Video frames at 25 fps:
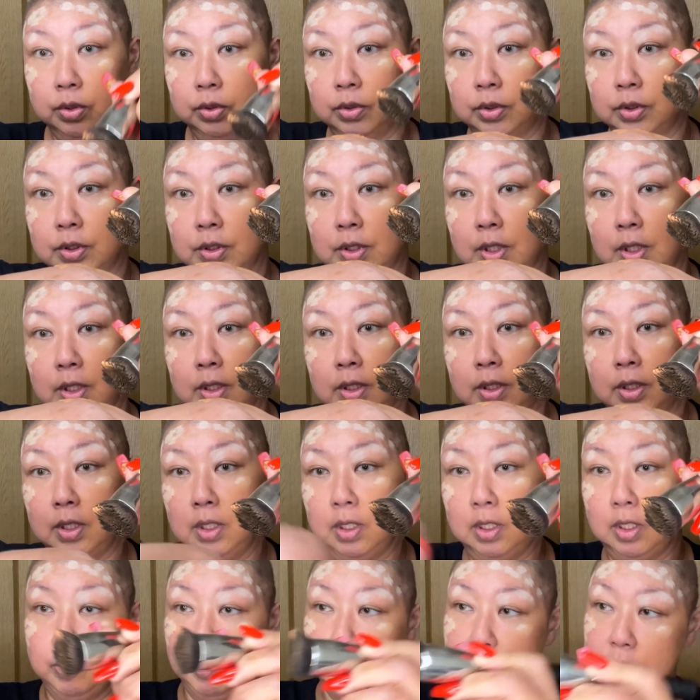使って
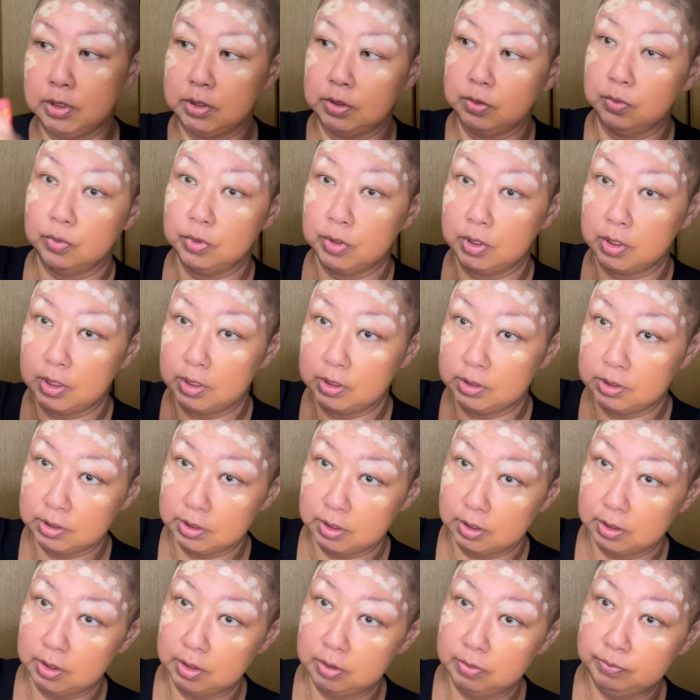いきますこんな感じ
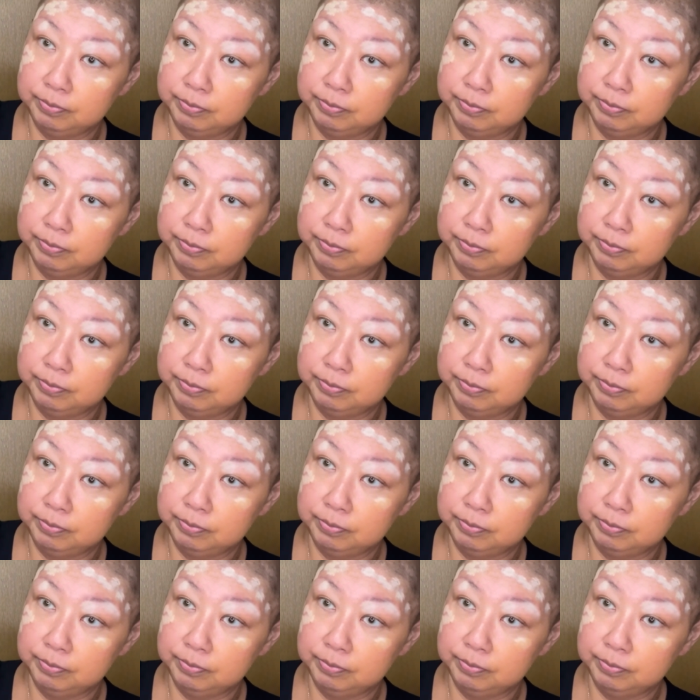かな